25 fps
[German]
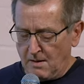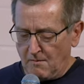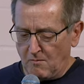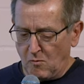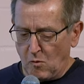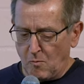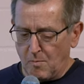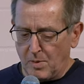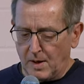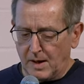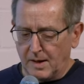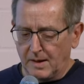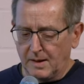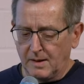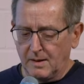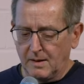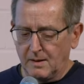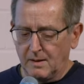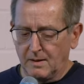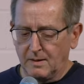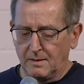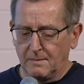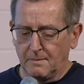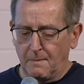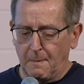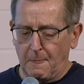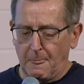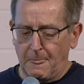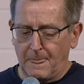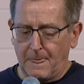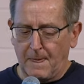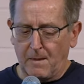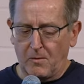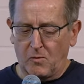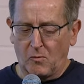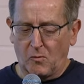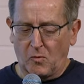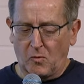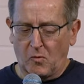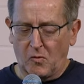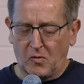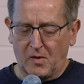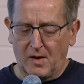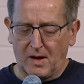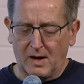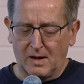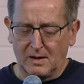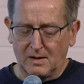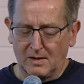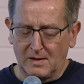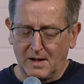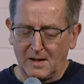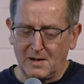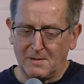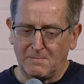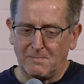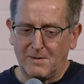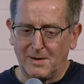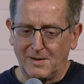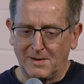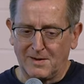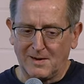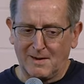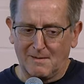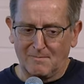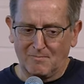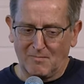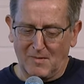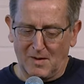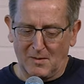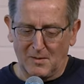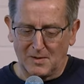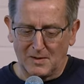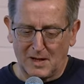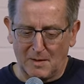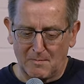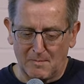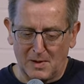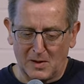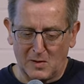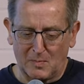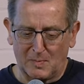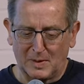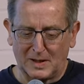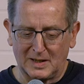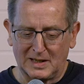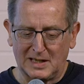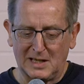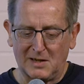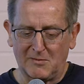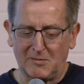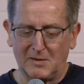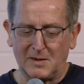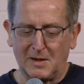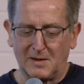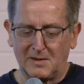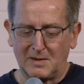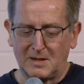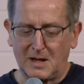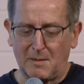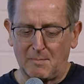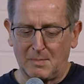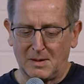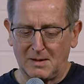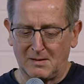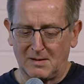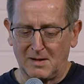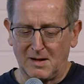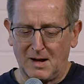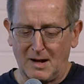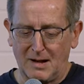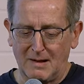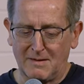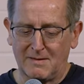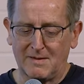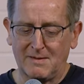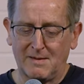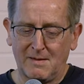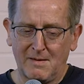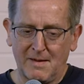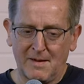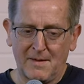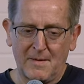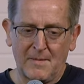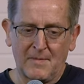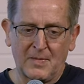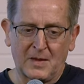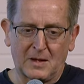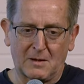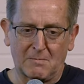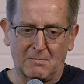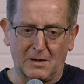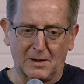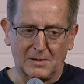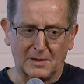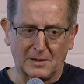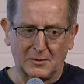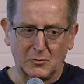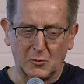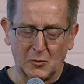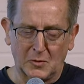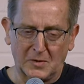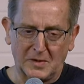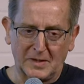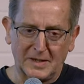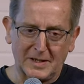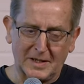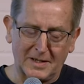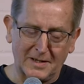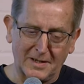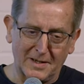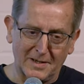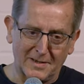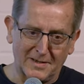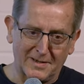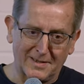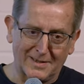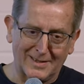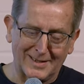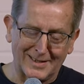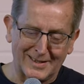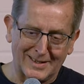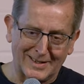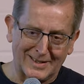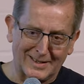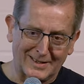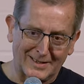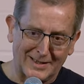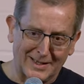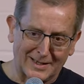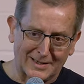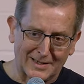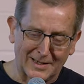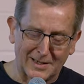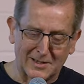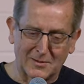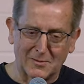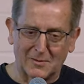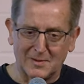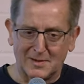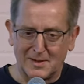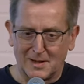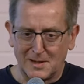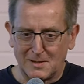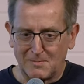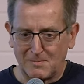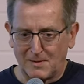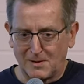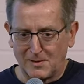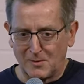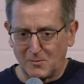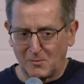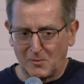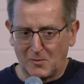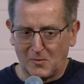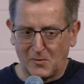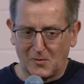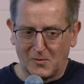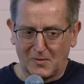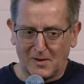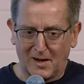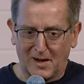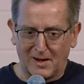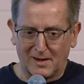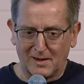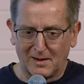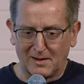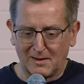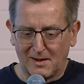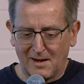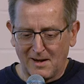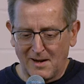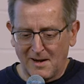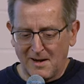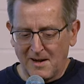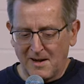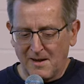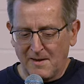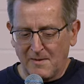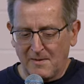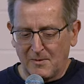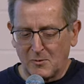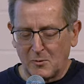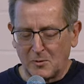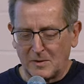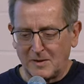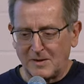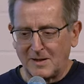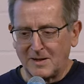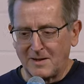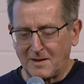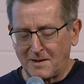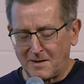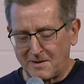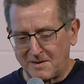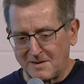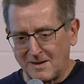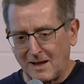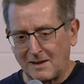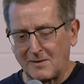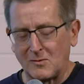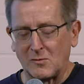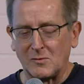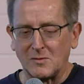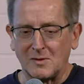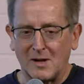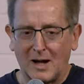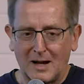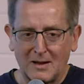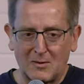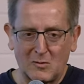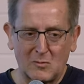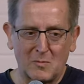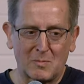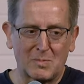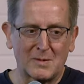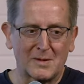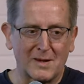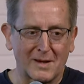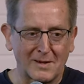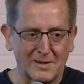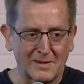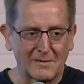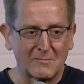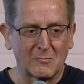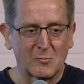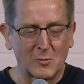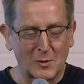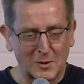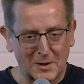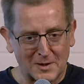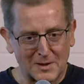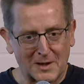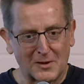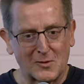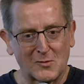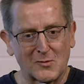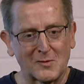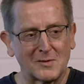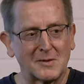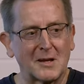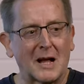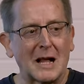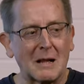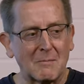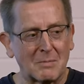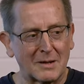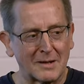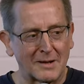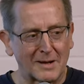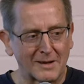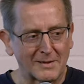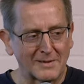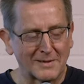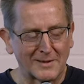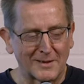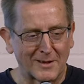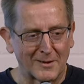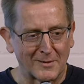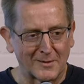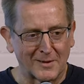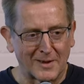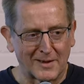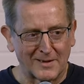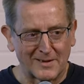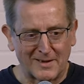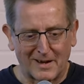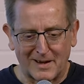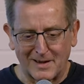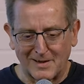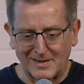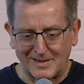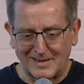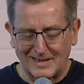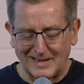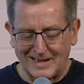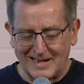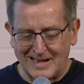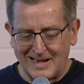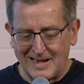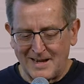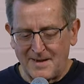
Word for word: Wobei ähm, sozusagen das, was aus der Perspektive des Kapitals quasi nützlich ist, integriert ist und das, was sozusagen nützlich ist, national zu belassen, wurde national belassen. Also das heißt